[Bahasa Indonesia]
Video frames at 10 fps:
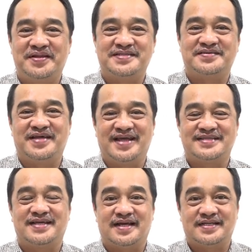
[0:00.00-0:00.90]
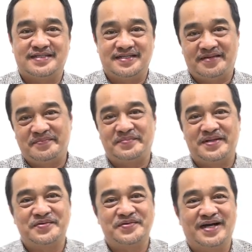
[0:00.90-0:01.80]
saudara yang saya kasih dalam
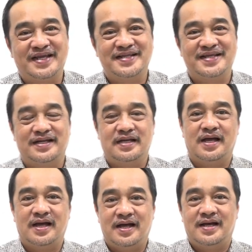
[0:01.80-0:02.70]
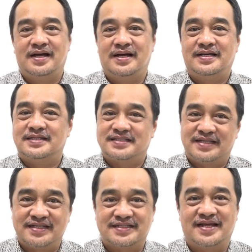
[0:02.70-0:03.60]
nama Tuhan.
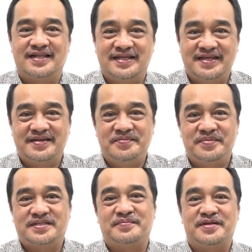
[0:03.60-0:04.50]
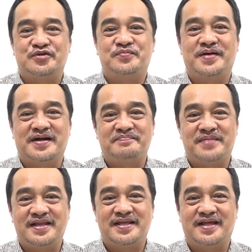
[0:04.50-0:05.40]
Senang sekali bisa berjumpa
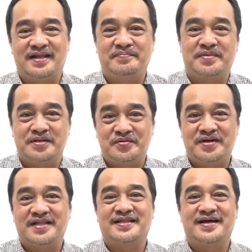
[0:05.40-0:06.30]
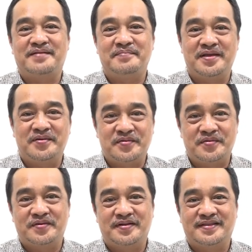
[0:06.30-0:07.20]
kembali dalam renungan tengah
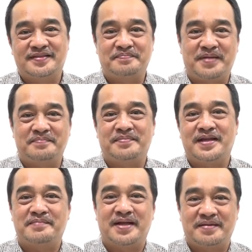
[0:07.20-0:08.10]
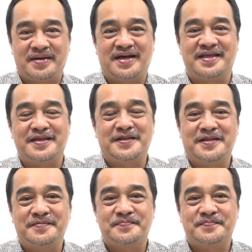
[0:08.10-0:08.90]
minggu tepat pada malam hari ini.